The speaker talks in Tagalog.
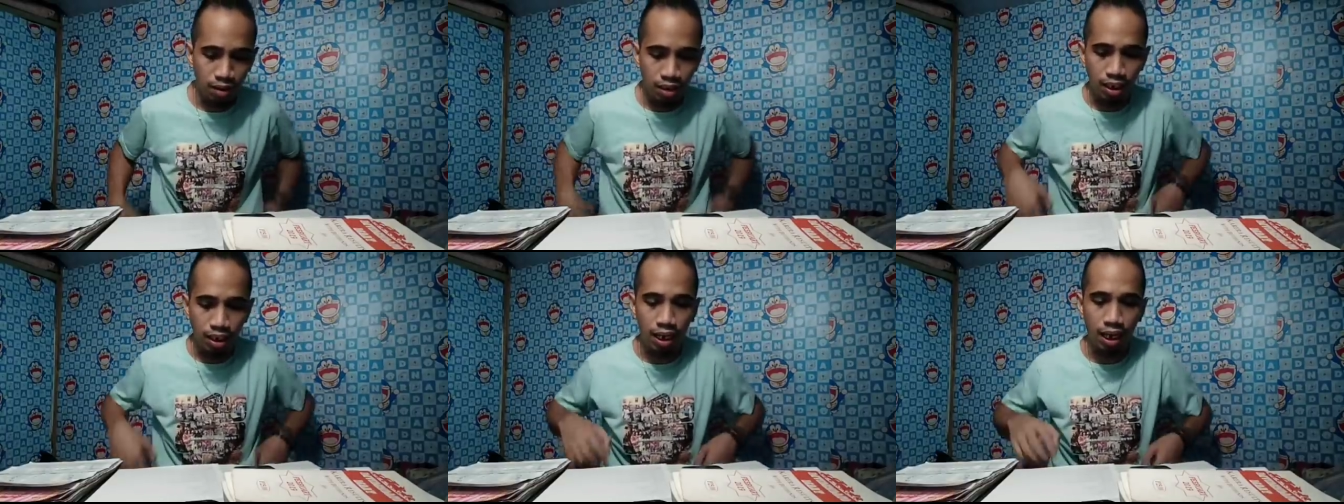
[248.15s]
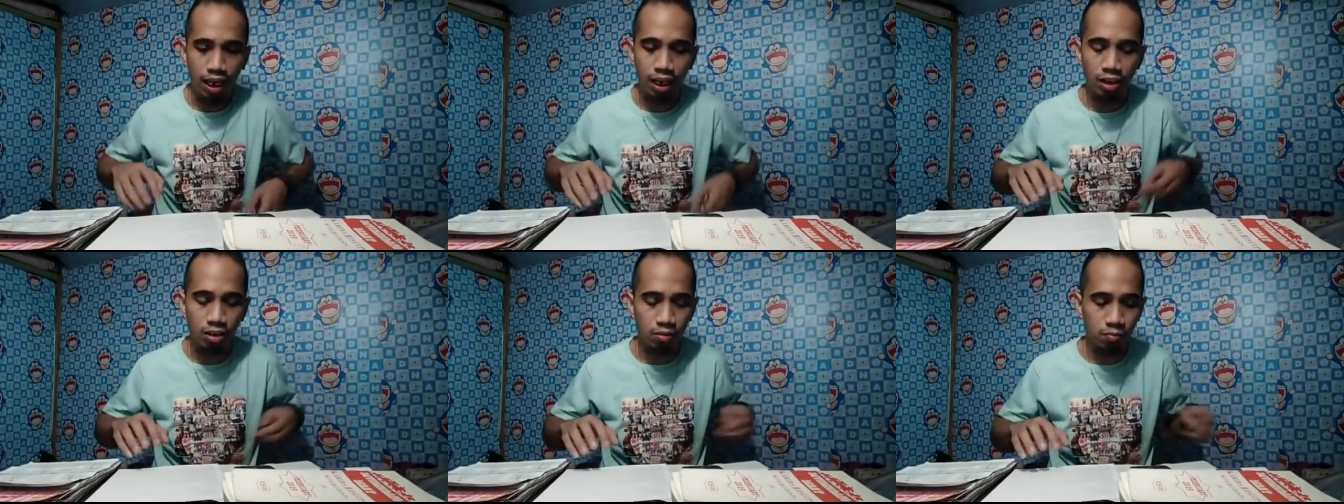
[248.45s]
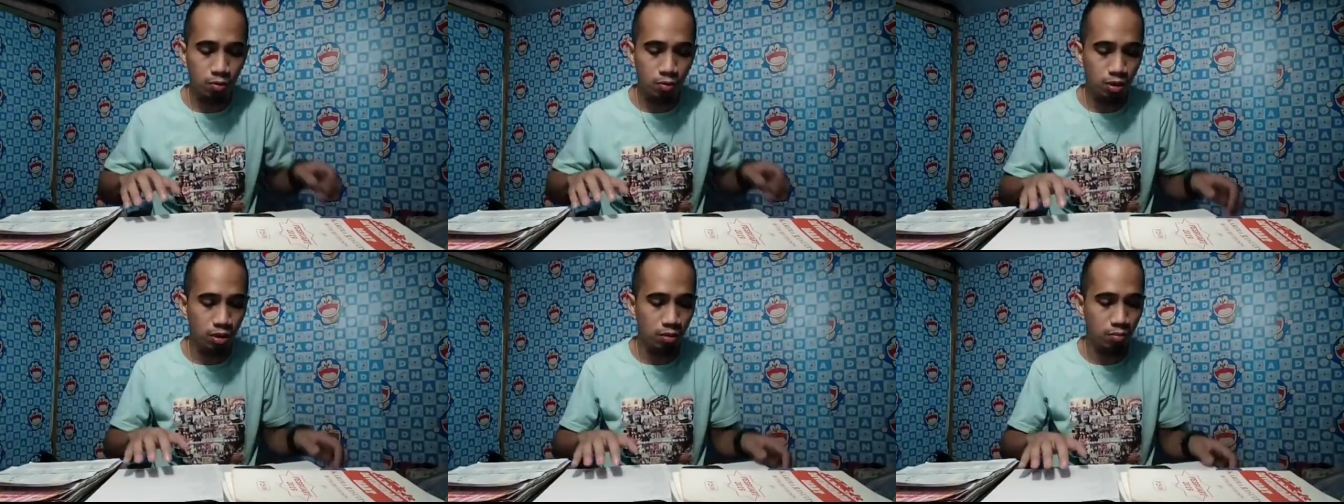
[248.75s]
Kaya ito
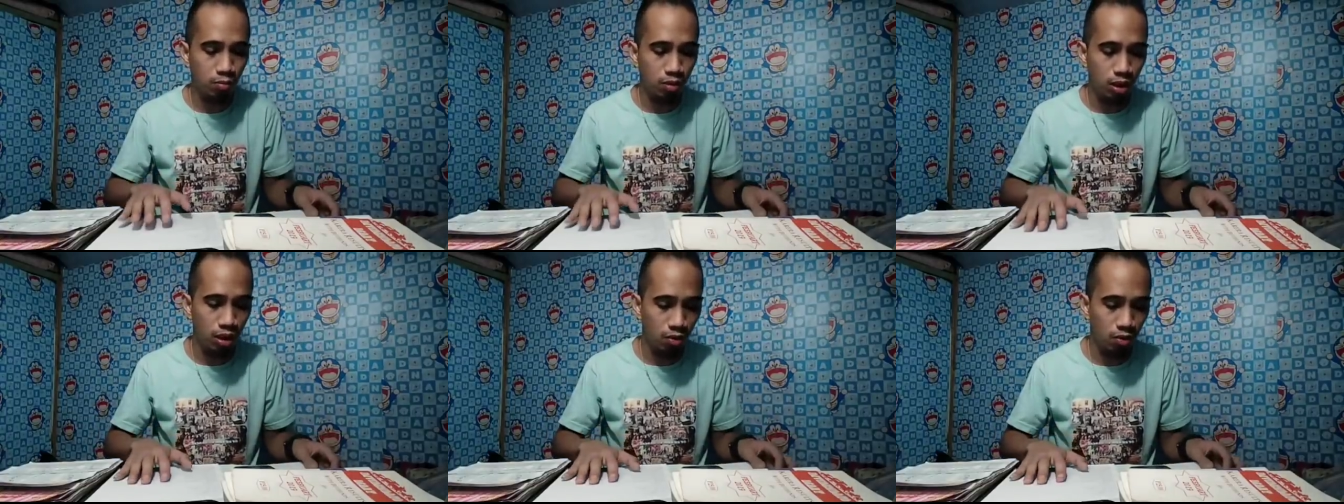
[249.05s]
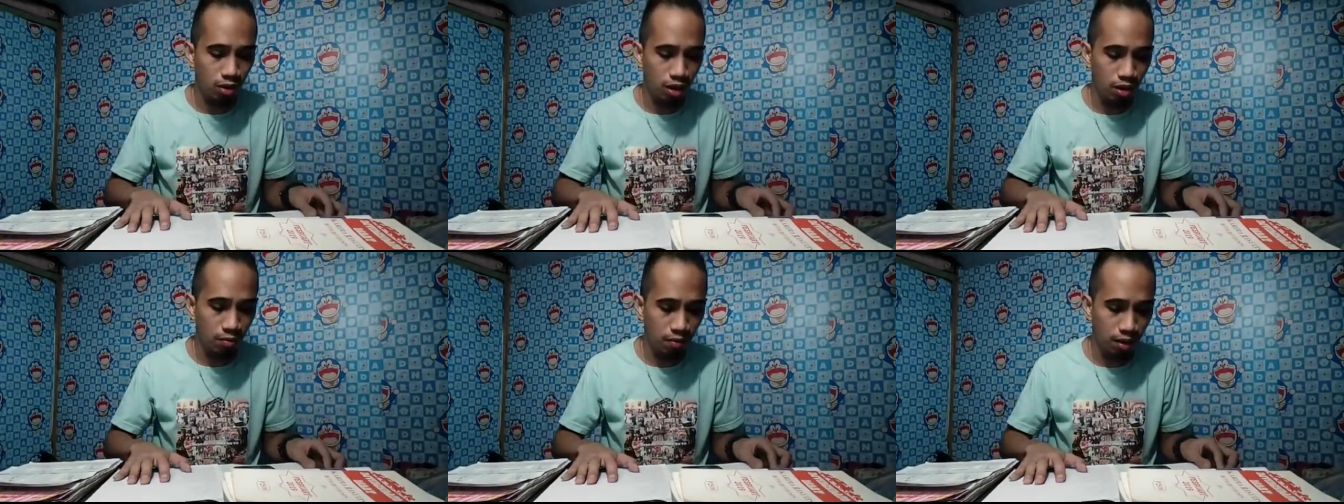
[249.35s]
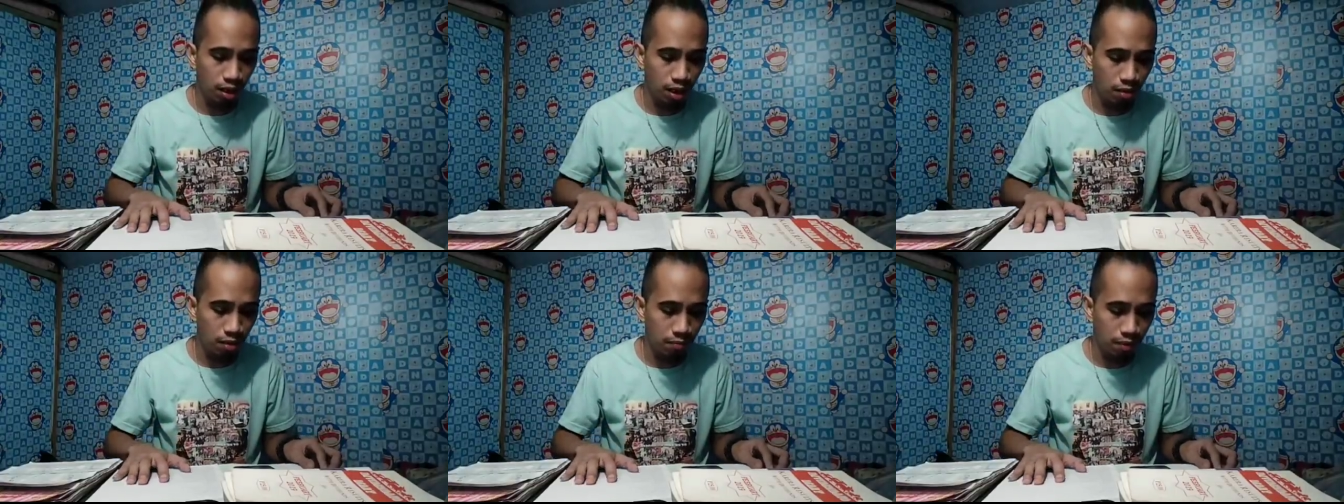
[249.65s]
po simulan ko na
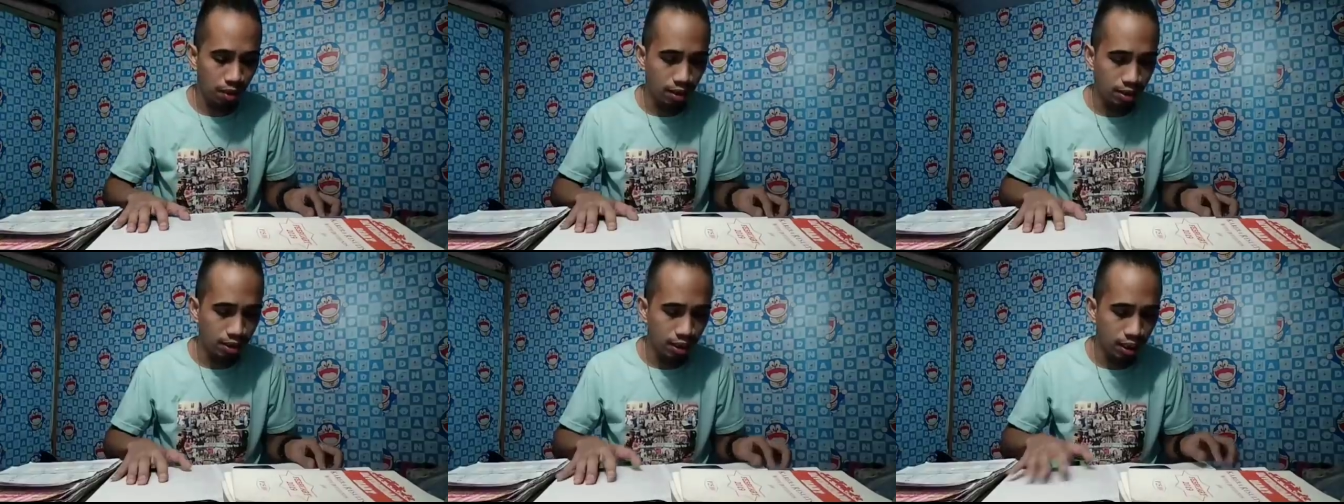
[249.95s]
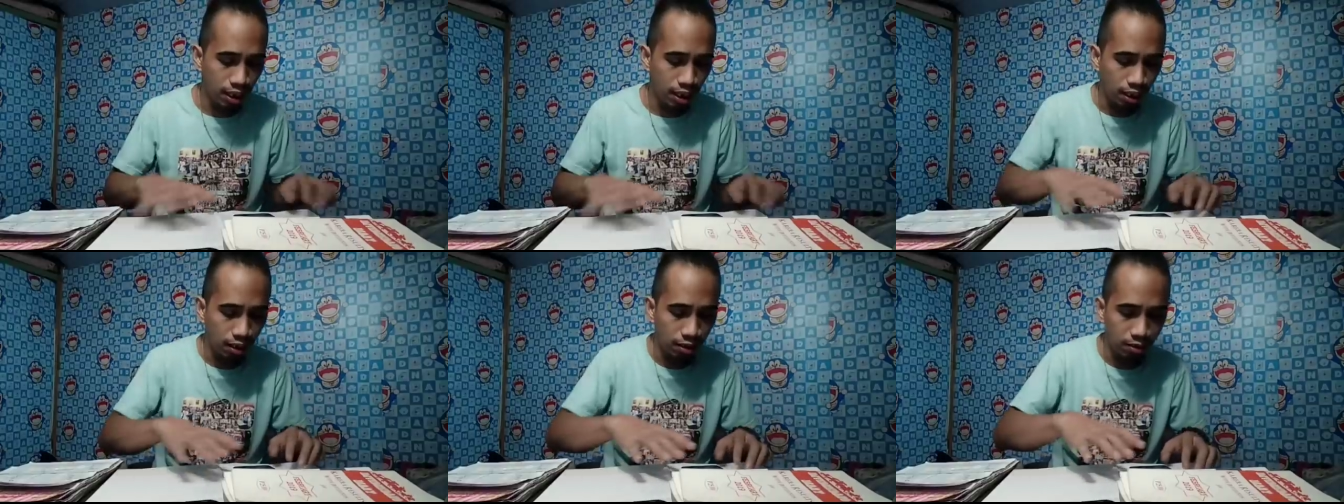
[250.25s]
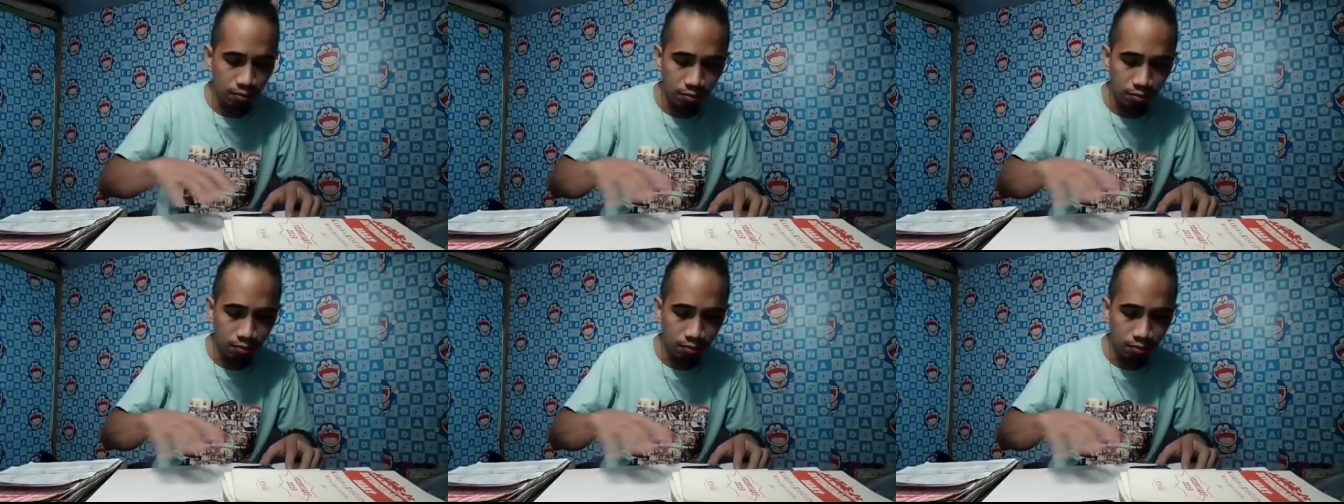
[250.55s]
mga kamaster.